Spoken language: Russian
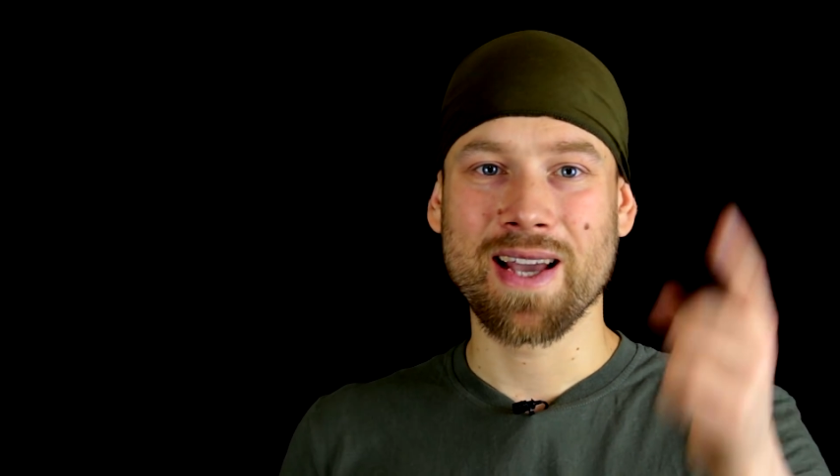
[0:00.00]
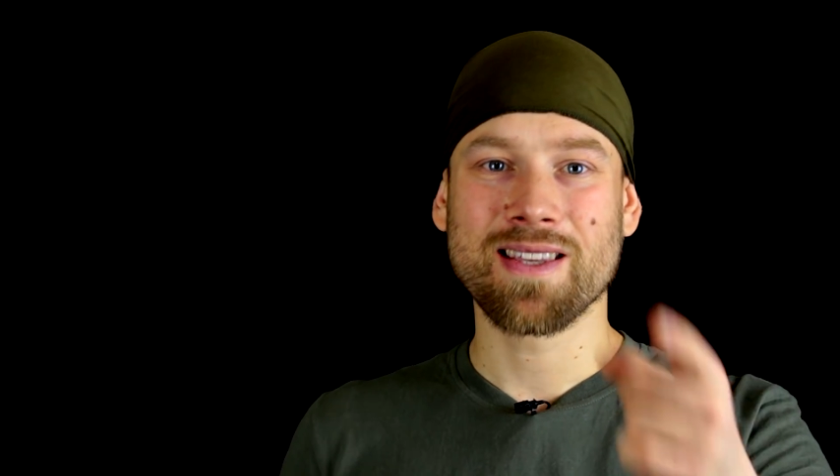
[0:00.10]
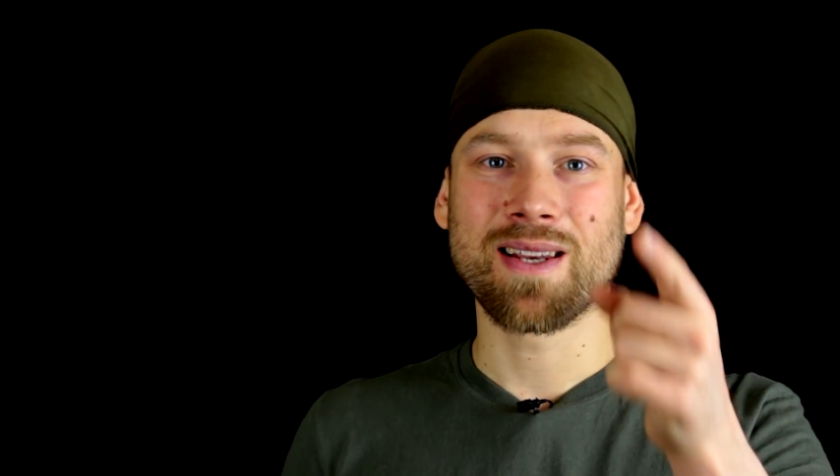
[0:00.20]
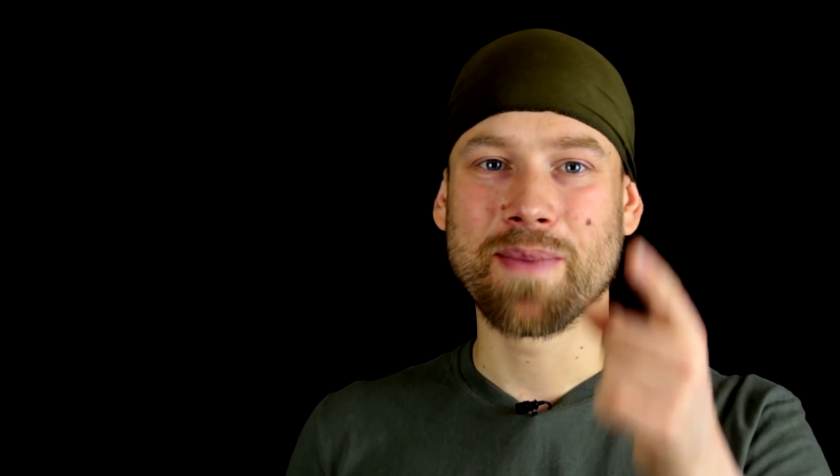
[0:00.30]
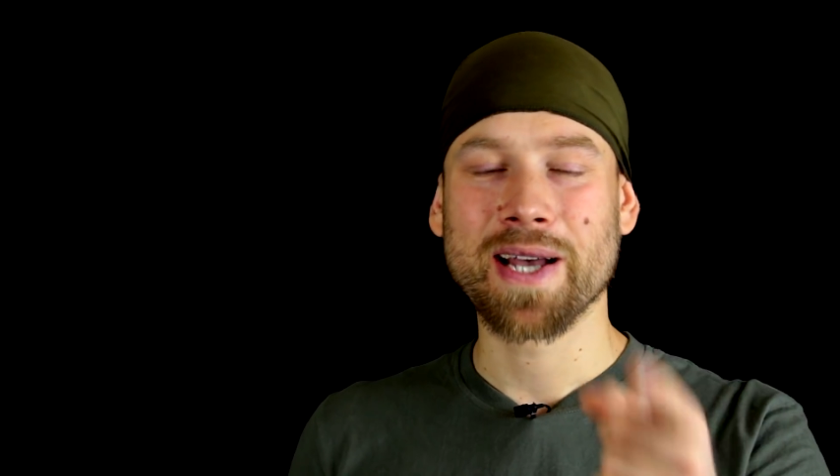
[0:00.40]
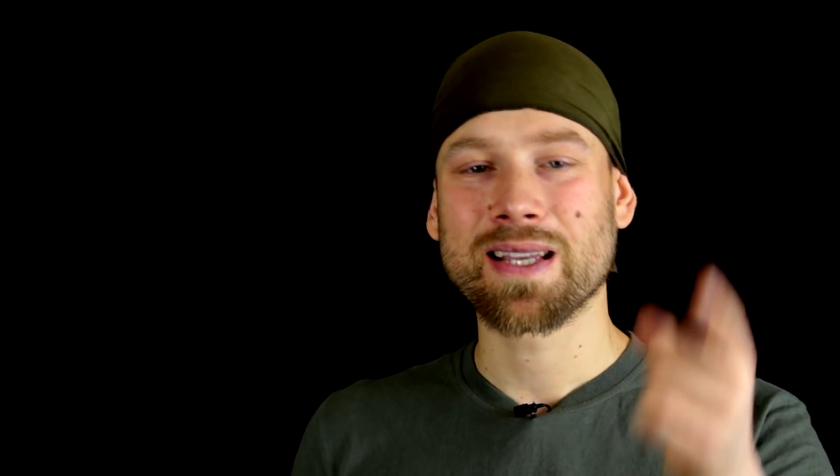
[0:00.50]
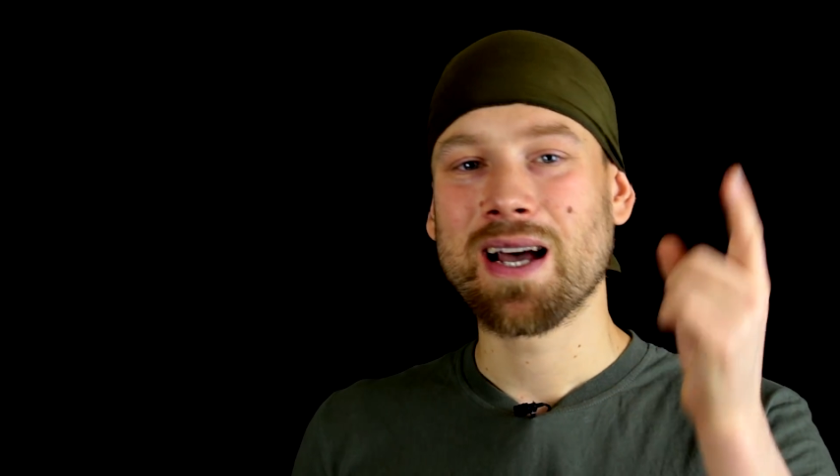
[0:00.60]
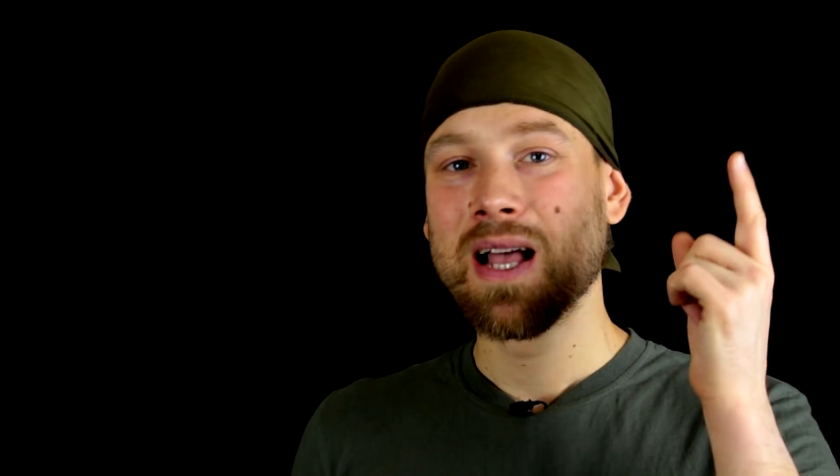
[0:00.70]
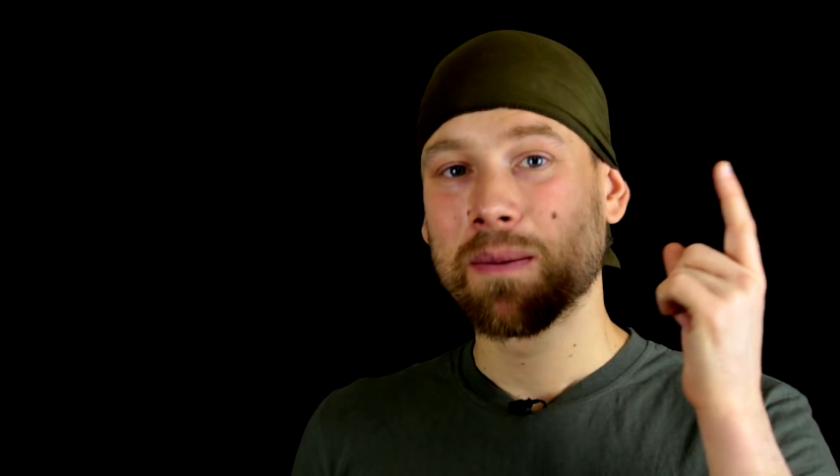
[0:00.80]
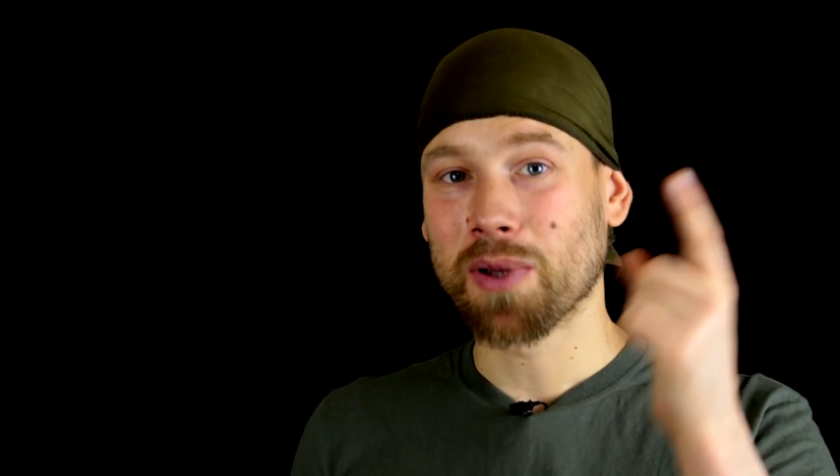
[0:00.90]
эти
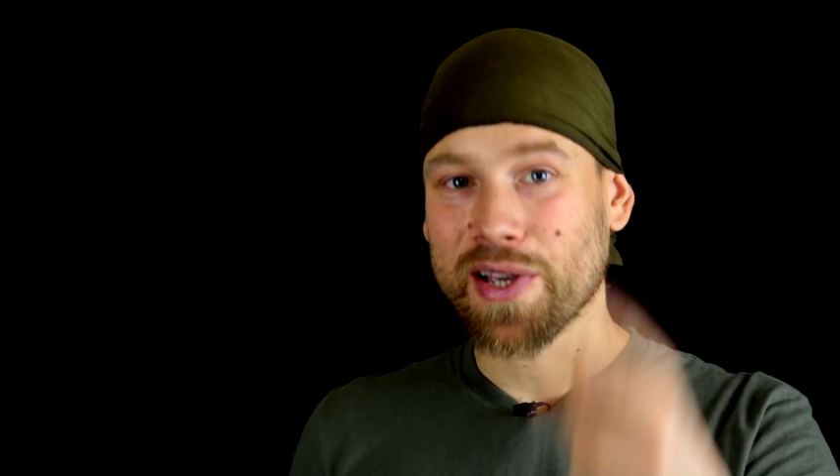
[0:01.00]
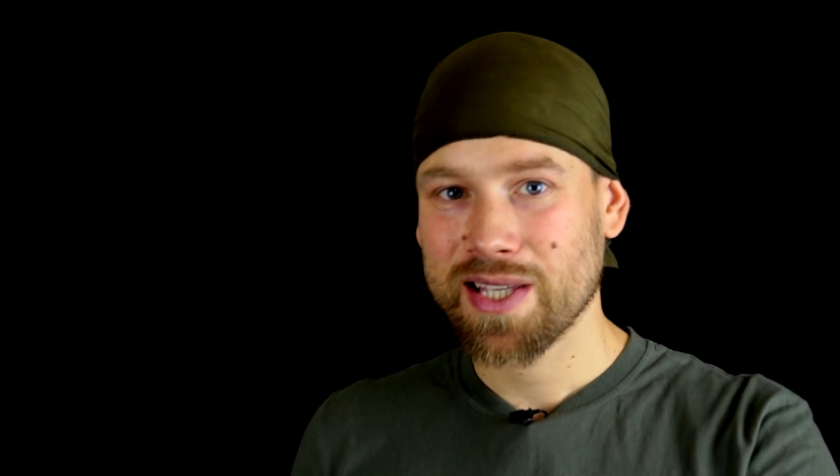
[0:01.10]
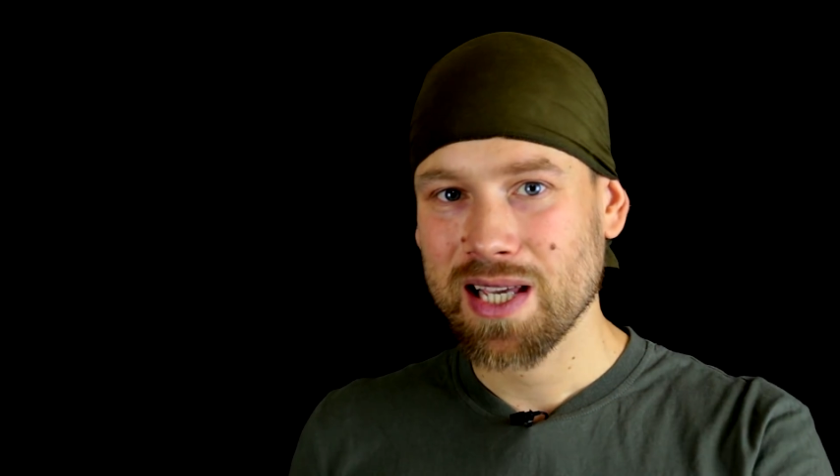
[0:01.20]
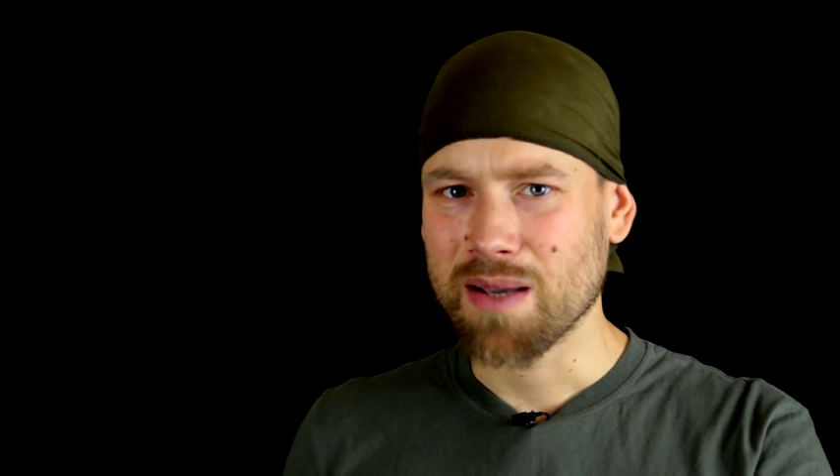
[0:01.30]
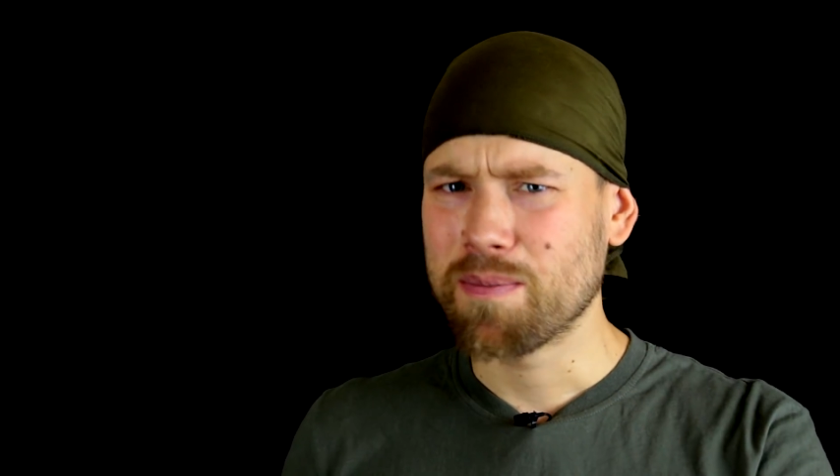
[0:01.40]
ребята плохие,